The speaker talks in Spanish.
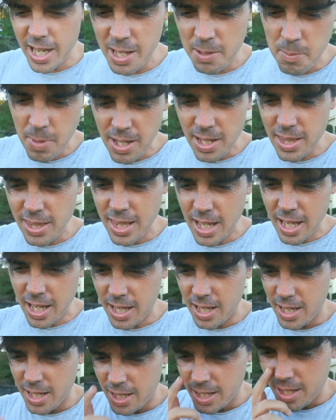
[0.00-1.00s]
y menta,
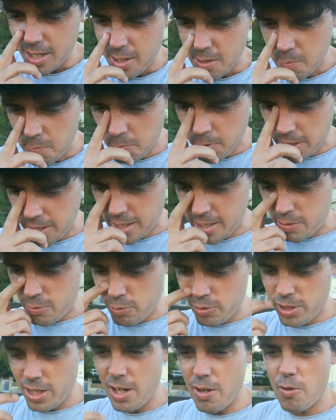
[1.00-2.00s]
para
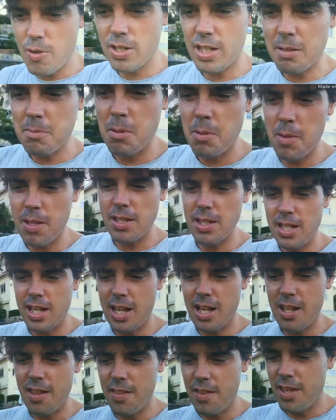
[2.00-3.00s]
nutrir nuestra
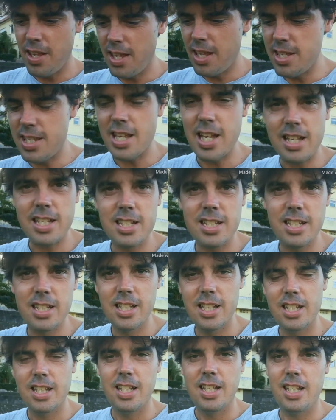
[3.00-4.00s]
vivienda de ellas.
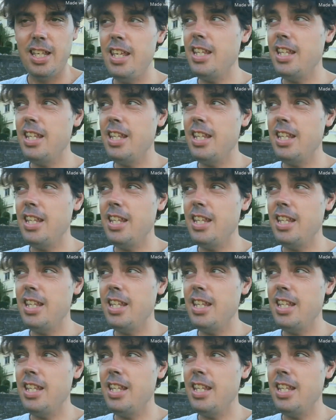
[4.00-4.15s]
Y